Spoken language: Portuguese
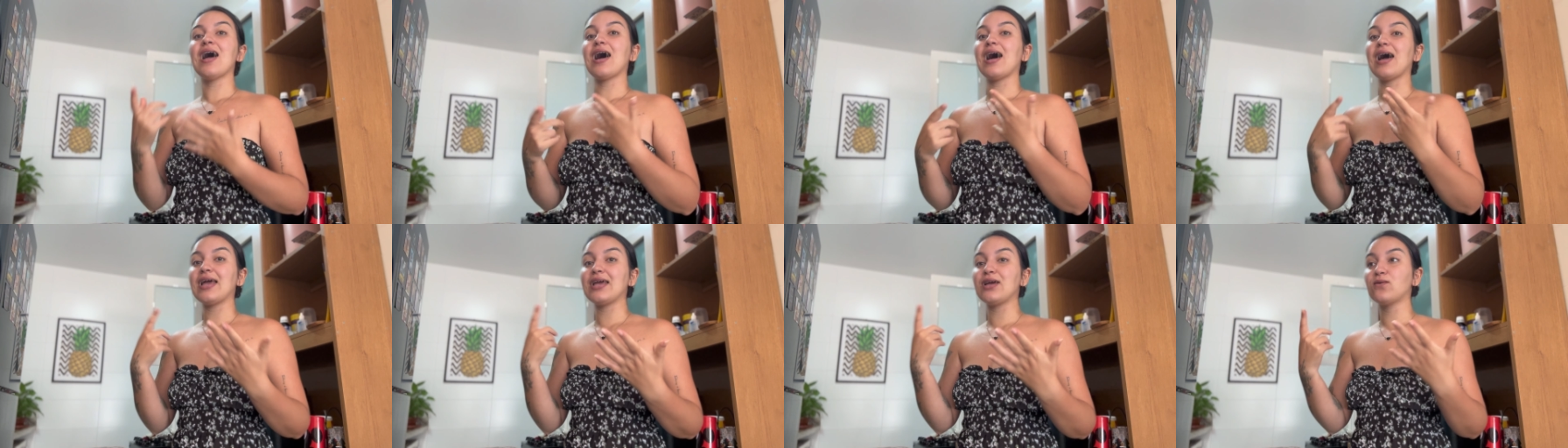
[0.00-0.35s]

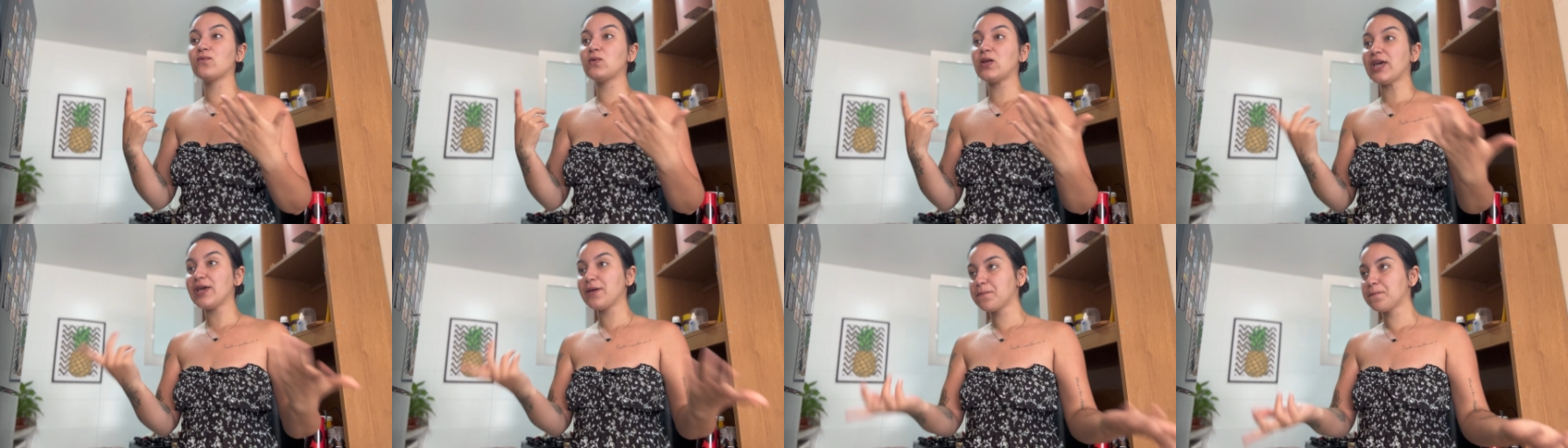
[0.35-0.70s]
Aí
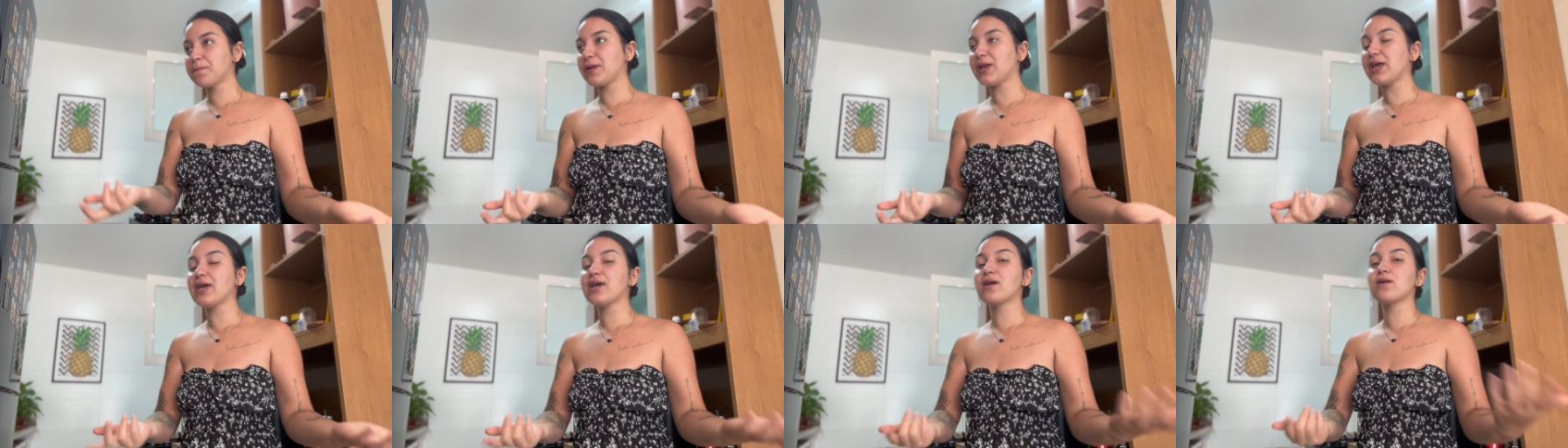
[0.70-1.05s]
eu
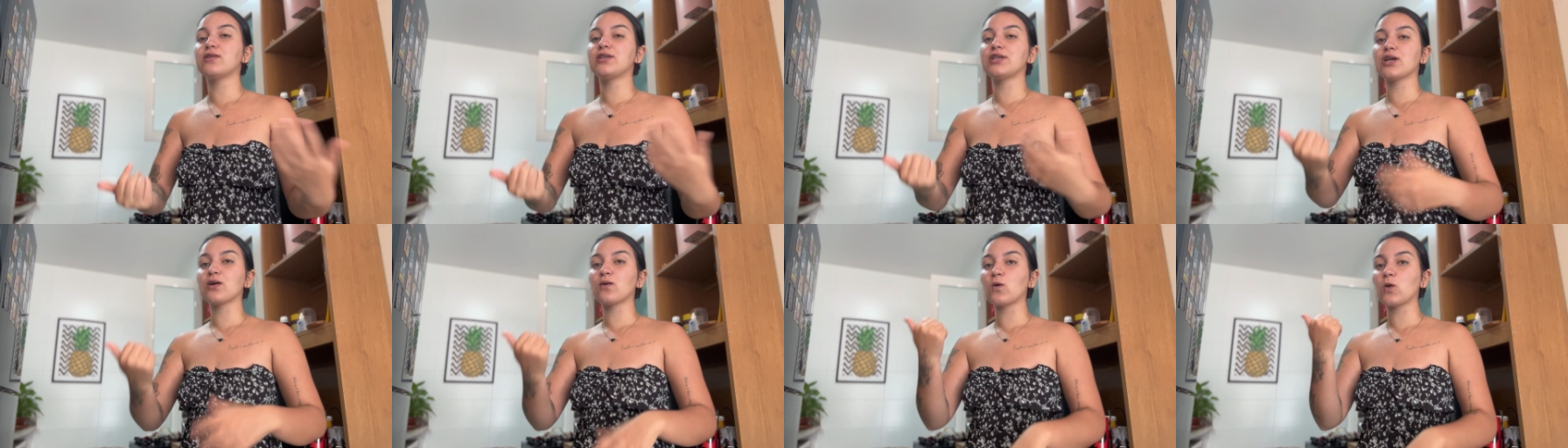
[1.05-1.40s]
lembrei que eu
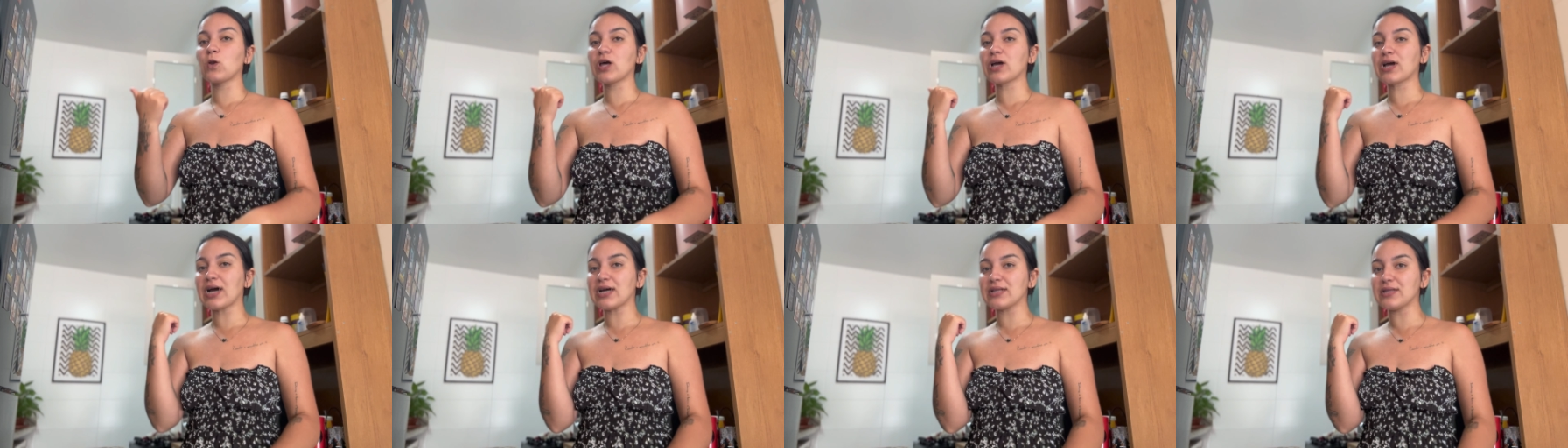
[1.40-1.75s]
tinha
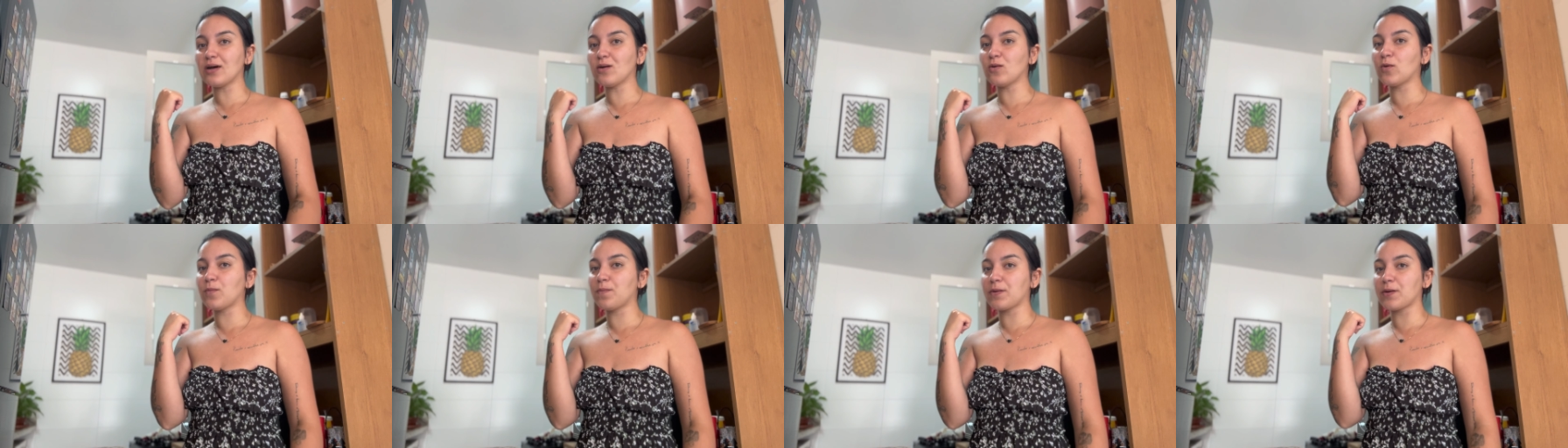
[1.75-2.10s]
colocado a
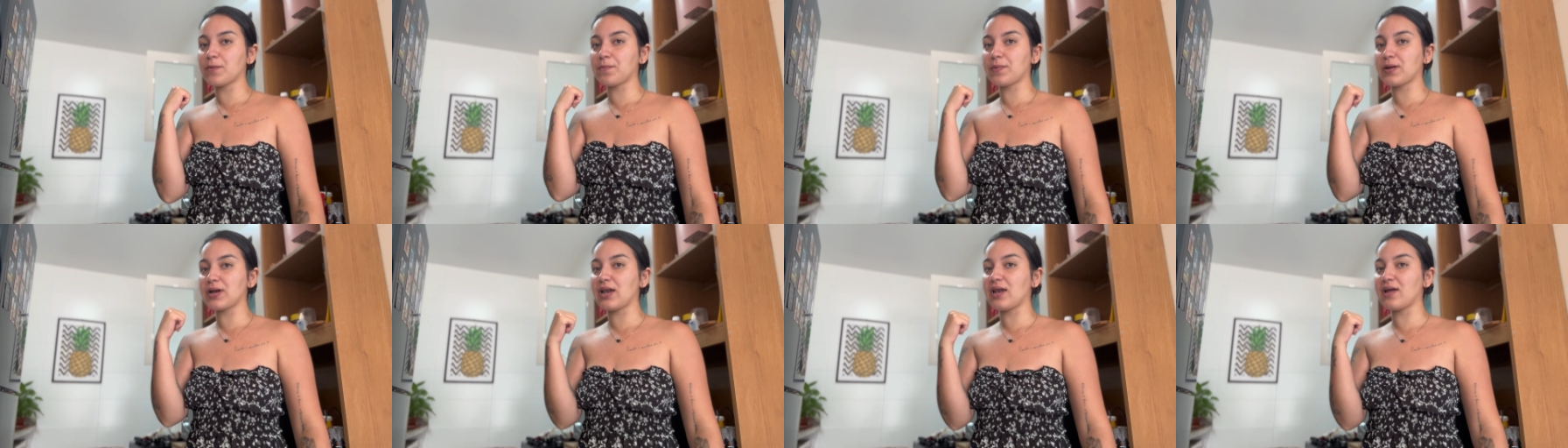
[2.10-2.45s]
roupa
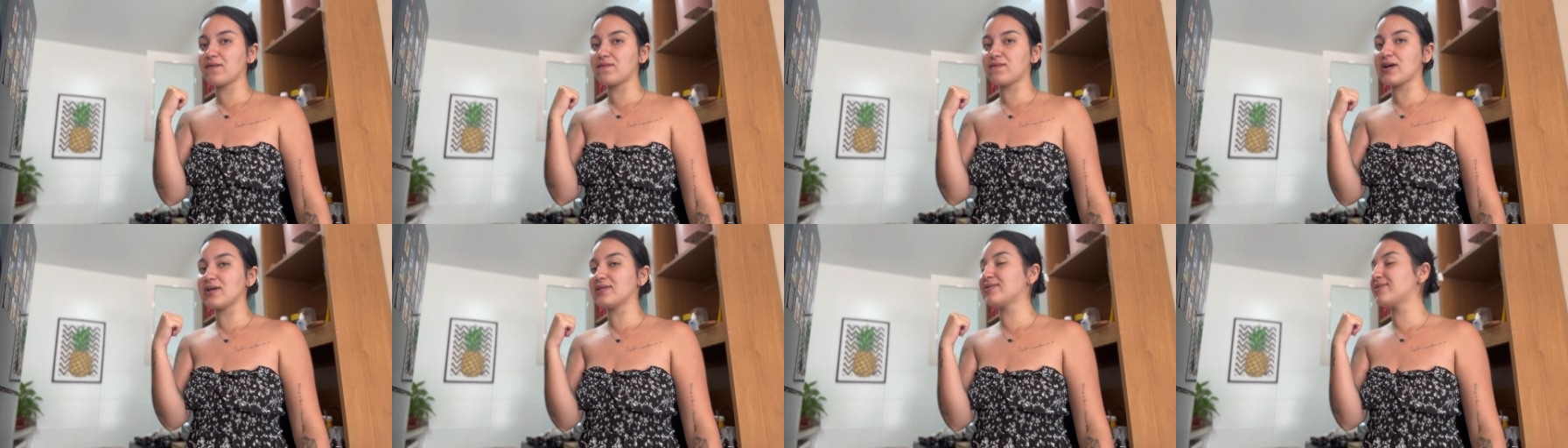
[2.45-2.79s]
pra
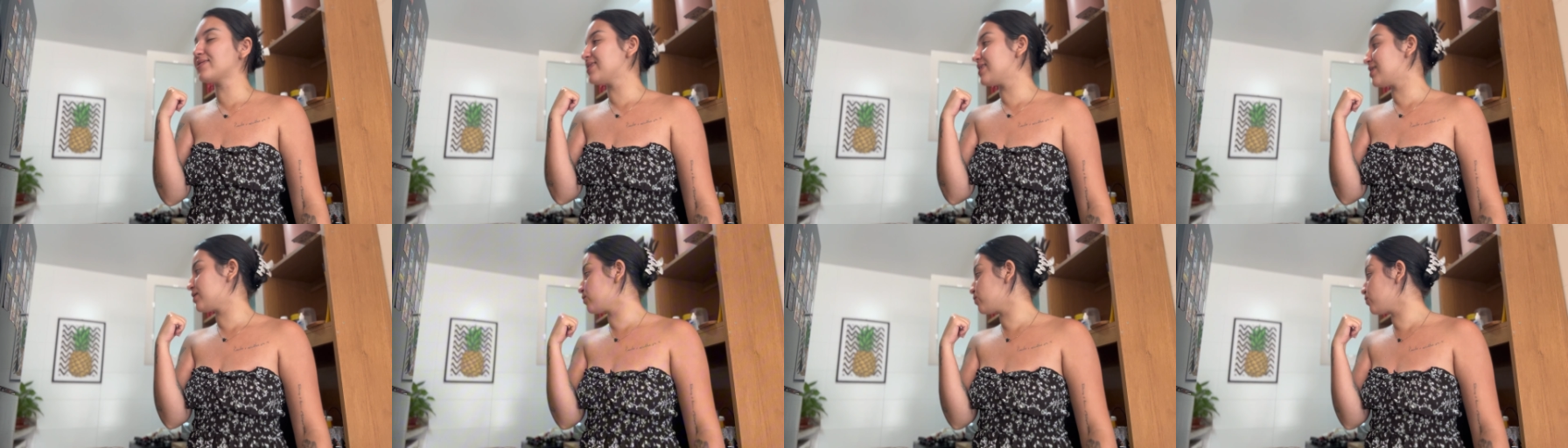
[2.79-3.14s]
lavar
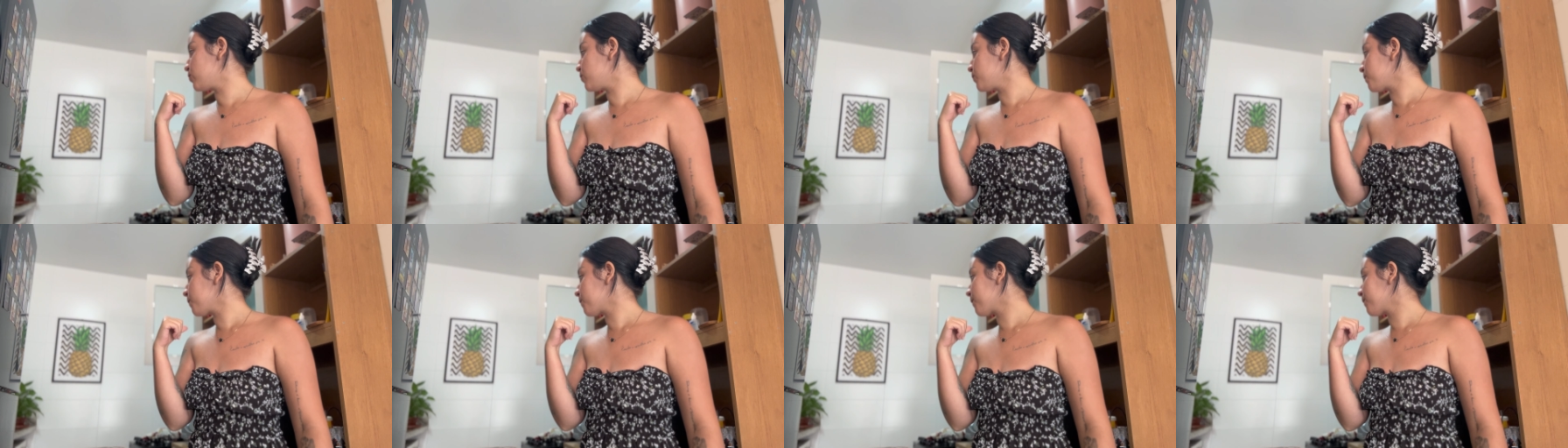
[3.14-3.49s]

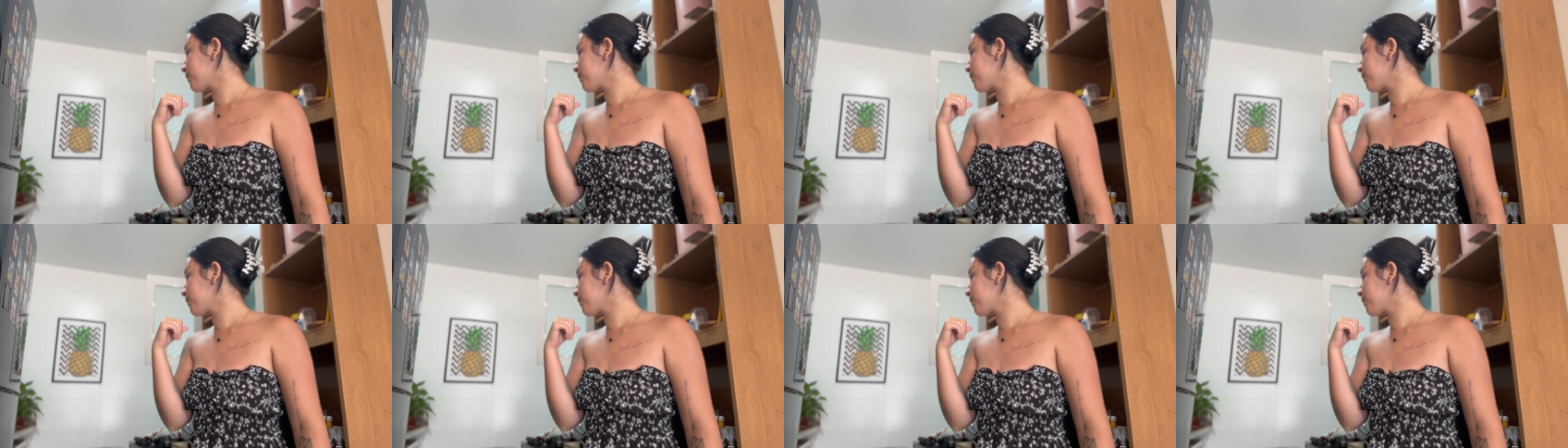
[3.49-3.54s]
cedo